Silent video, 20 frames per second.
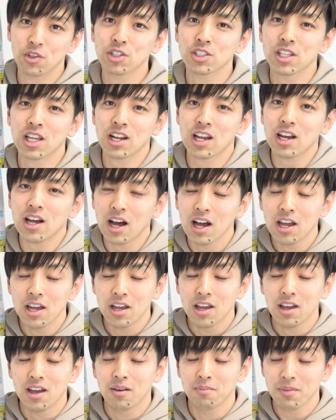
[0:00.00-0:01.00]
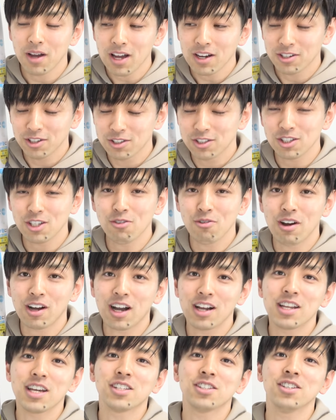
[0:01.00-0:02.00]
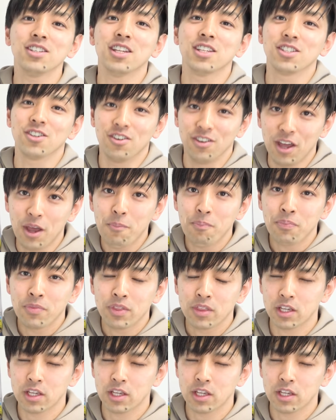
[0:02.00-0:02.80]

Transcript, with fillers: そしたら、まあ普通にわかりやすいんですよね。